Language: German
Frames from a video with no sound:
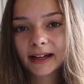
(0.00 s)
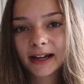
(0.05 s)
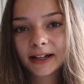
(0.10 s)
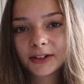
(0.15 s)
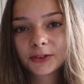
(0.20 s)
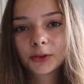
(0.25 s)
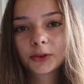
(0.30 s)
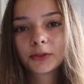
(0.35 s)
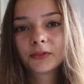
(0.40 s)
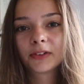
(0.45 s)

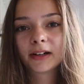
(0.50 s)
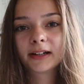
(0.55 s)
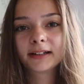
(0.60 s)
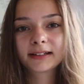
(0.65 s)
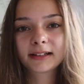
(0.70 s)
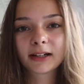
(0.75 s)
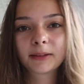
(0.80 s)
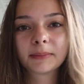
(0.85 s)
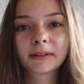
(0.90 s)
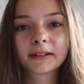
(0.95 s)
Eindruck, weil
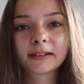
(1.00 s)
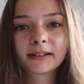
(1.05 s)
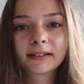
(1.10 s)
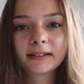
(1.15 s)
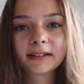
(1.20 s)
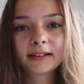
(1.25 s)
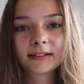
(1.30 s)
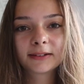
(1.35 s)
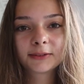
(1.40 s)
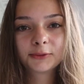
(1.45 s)
ich glaube, das
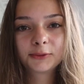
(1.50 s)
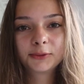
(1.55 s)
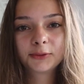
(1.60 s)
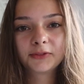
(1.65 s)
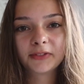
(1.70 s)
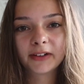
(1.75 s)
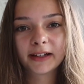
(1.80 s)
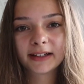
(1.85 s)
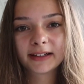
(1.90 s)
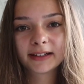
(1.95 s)
ist nicht so
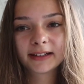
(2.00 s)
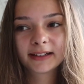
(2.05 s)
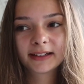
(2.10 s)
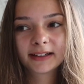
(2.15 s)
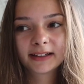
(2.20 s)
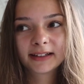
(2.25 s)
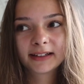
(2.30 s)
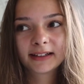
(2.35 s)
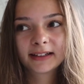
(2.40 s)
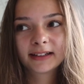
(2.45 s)
gut, wenn
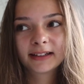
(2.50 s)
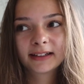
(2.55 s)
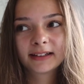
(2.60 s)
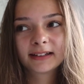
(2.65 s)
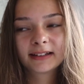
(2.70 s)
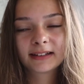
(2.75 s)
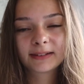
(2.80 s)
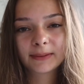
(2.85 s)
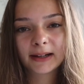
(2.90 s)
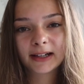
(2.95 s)

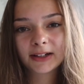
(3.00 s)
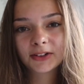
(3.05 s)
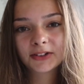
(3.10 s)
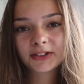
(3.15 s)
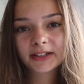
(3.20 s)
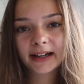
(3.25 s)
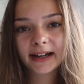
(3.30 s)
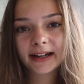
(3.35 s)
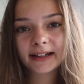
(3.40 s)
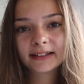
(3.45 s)
zwei
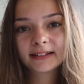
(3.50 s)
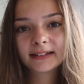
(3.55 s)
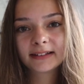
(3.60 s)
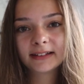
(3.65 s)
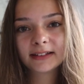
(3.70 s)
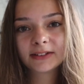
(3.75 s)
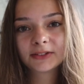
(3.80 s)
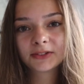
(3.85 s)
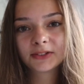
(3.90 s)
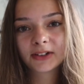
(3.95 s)
Leute
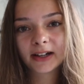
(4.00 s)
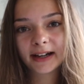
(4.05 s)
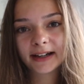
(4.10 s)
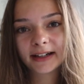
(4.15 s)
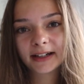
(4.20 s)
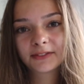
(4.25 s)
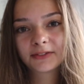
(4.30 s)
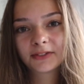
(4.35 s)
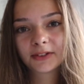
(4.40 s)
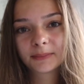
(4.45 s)
einziehen und nur
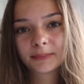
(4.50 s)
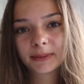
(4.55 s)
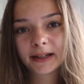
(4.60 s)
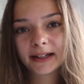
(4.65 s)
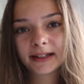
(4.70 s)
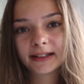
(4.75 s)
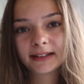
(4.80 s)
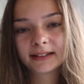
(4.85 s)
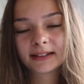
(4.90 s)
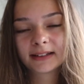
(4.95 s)
einer von
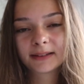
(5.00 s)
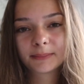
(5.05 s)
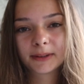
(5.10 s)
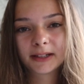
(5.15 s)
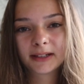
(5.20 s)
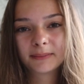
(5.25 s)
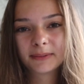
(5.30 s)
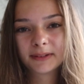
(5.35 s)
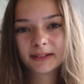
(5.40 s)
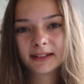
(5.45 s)
beiden ist bei
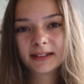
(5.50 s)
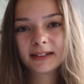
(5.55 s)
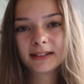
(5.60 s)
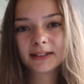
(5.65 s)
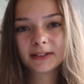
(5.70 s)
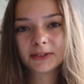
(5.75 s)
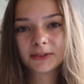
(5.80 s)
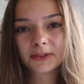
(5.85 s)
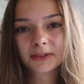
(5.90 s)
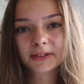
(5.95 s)
der
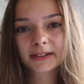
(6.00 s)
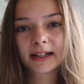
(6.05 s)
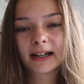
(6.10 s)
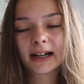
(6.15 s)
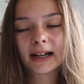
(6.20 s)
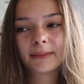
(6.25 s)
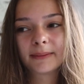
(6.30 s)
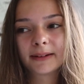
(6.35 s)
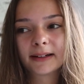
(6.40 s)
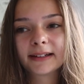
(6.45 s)
Besichtigung
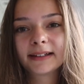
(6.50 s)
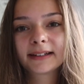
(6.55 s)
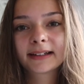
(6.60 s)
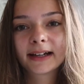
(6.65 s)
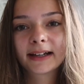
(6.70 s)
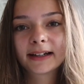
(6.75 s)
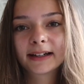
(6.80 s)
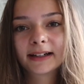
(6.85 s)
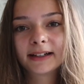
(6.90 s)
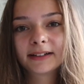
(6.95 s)
da. Aber ich
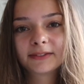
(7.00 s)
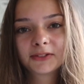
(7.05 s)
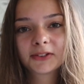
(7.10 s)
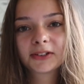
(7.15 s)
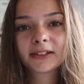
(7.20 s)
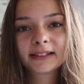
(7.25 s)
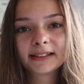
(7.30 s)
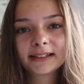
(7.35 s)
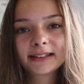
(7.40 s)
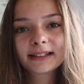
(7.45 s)
kann halt
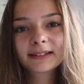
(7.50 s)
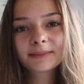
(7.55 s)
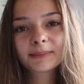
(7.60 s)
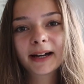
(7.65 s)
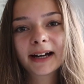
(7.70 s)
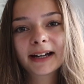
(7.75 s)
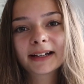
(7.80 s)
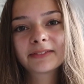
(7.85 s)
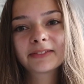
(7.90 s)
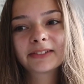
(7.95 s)
wirklich nichts
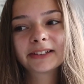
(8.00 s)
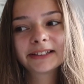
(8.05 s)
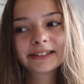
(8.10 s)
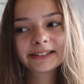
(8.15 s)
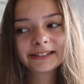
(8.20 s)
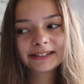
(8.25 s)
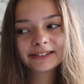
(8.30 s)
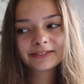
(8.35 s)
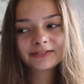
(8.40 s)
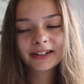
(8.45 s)
machen, weil
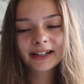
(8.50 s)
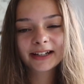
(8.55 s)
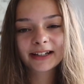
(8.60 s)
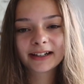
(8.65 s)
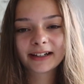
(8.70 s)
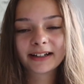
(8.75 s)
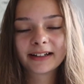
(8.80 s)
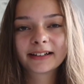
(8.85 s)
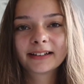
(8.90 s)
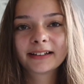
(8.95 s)
ich nie weg
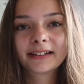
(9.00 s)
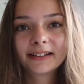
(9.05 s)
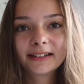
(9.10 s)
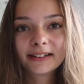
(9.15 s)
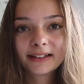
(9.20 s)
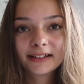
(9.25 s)
kann.